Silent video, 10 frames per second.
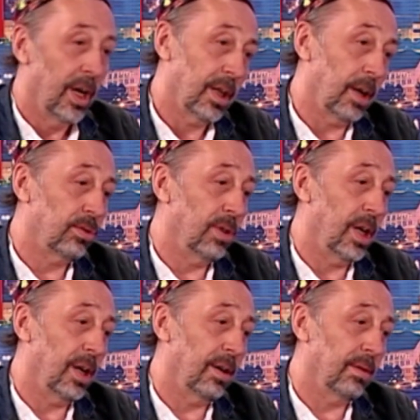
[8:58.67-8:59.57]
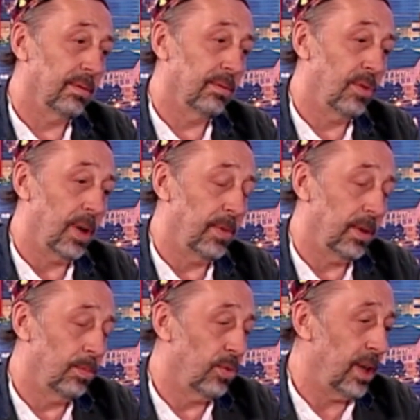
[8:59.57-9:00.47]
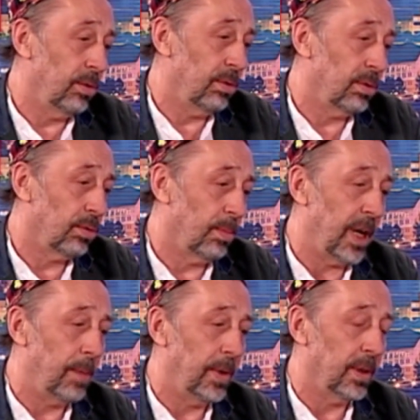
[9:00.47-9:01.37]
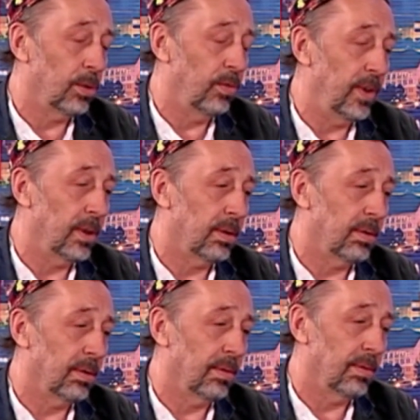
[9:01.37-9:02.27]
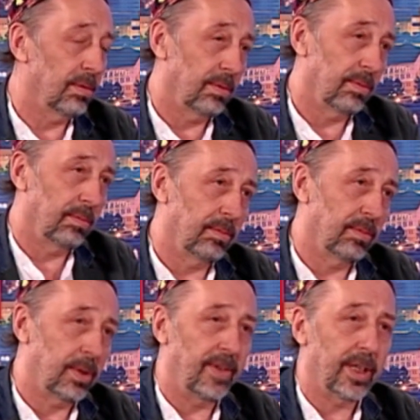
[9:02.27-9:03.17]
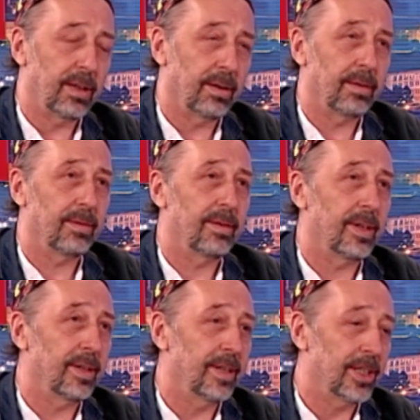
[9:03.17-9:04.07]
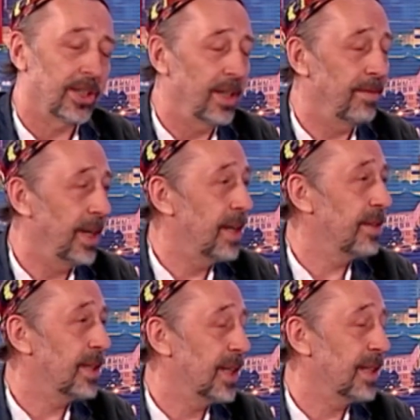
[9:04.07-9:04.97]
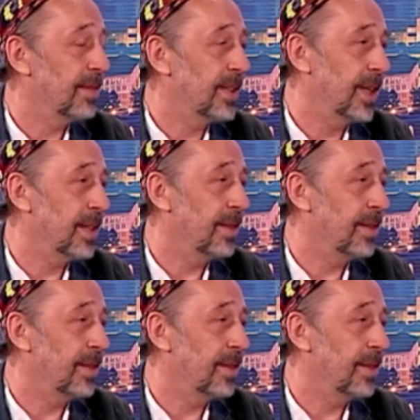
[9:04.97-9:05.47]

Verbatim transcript: Так что я, ну, как бы этому радуюсь, что моя пьеса увидит э, свет на, на сцене Великого театра, театра